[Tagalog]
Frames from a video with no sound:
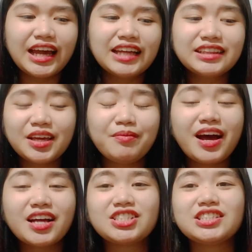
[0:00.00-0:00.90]
And
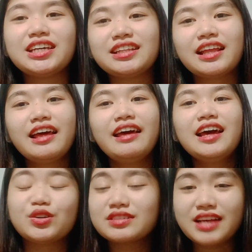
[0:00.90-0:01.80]
imagine,
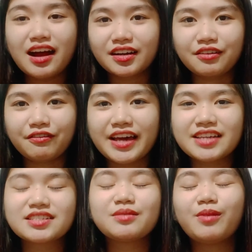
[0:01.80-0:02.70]
yung
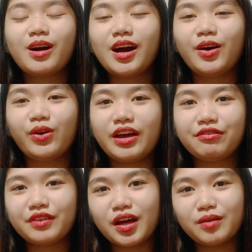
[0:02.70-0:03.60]
sacrifice ng mga
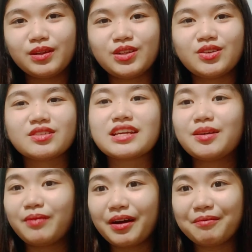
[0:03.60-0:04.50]
OFW sa
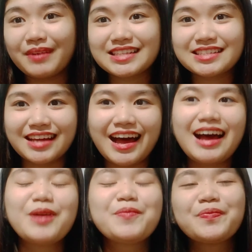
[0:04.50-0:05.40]
ibang bansa
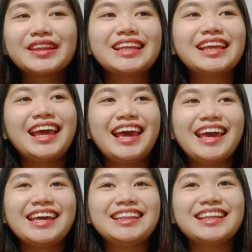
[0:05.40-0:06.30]

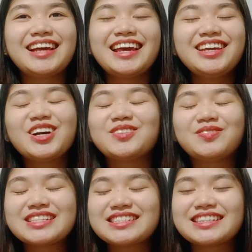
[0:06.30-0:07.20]
And
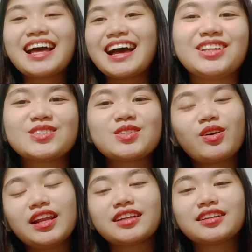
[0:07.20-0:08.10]
ayun, basta gusto
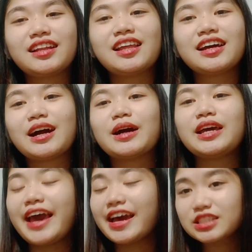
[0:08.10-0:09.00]
ko lang talagang
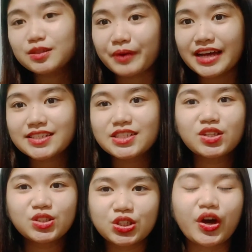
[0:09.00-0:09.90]
i-express
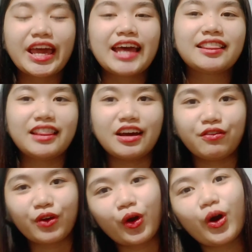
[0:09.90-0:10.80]
yung joy and
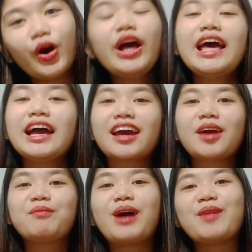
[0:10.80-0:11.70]
love ko kay
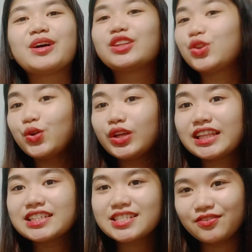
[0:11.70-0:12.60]
mama through
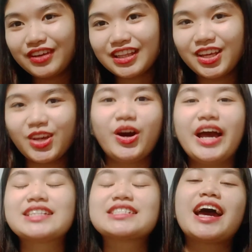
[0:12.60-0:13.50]
this video
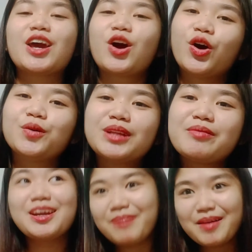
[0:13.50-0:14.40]
and I hope na
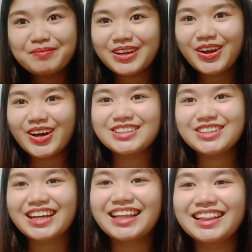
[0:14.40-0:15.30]
mapapanood
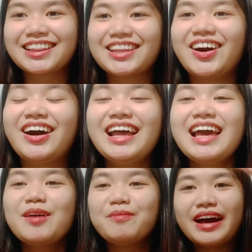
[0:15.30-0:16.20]
niya rin to
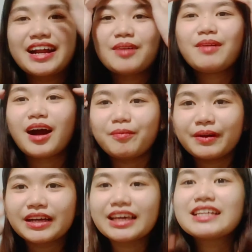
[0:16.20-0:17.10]
para
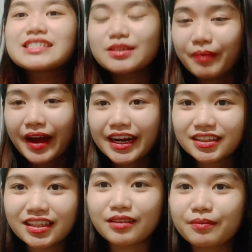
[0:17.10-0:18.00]

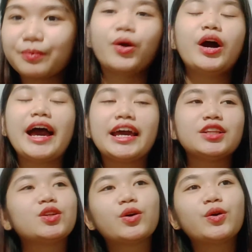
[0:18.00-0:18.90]
makapag-inspire din po. I
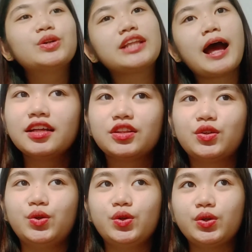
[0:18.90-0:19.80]
know na
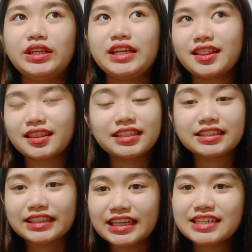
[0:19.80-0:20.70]
through
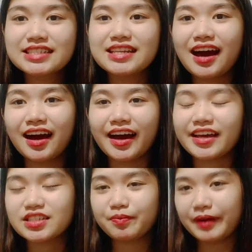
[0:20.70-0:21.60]
little things
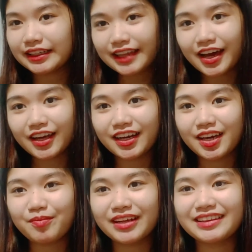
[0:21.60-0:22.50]
nakaka-inspire tayo ng
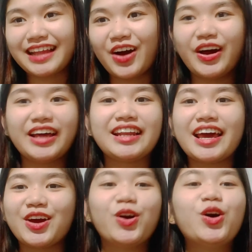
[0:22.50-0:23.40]
ibang tao and
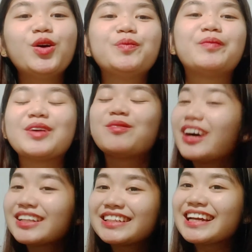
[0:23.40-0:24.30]
I hope my
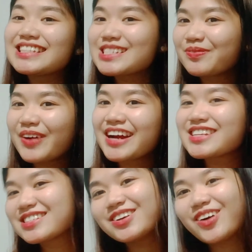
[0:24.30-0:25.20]
mother
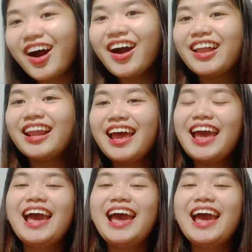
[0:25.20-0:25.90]
inspires you all.